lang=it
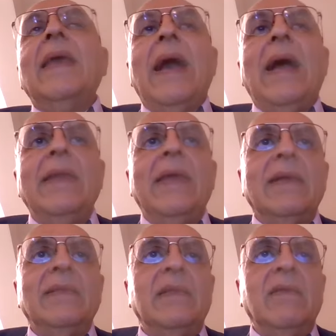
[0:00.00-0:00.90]
legali
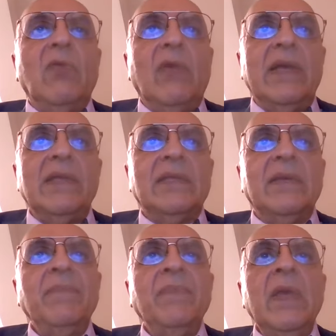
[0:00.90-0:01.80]
atti di violenza
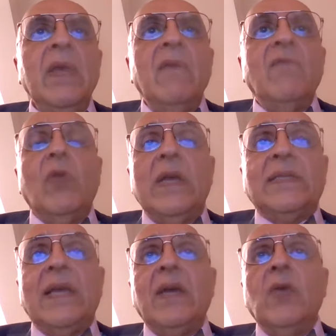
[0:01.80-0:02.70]

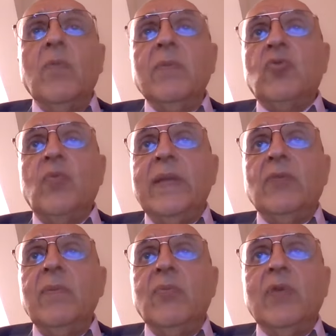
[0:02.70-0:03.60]
violenza anche come
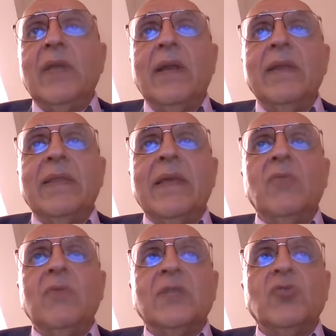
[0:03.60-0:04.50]
strumento di potere
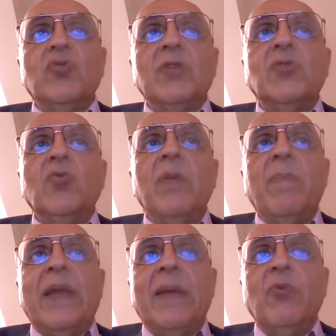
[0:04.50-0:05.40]
all'interno di associazioni
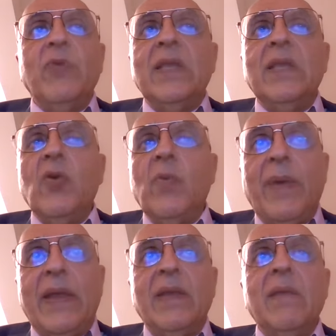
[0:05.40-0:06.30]
parapolitiche o
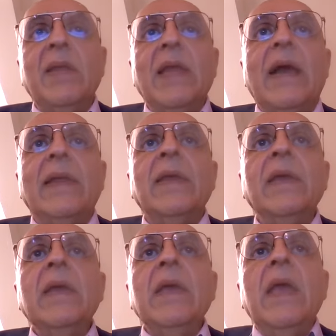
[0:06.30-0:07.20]
paracriminali
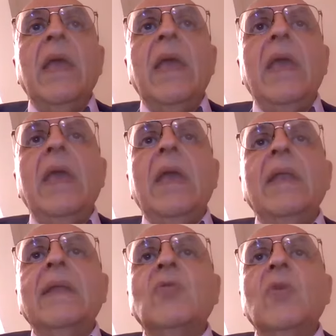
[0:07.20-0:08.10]

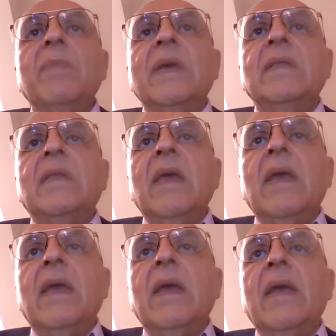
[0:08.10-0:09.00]
e
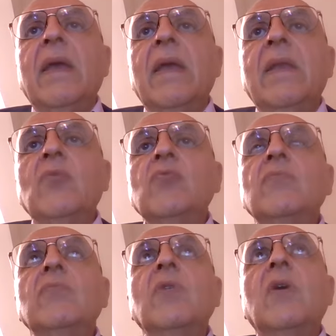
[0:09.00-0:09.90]
naturalmente eh,
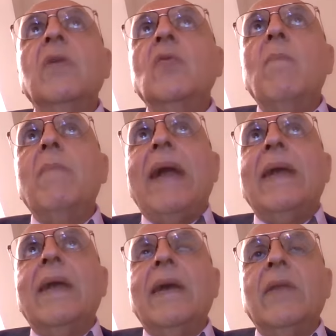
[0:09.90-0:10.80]
non, non,
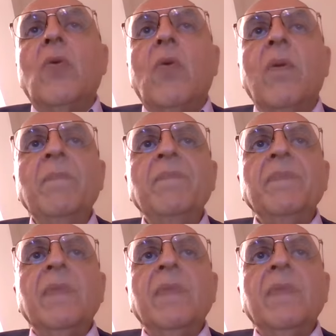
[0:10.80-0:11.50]
mancano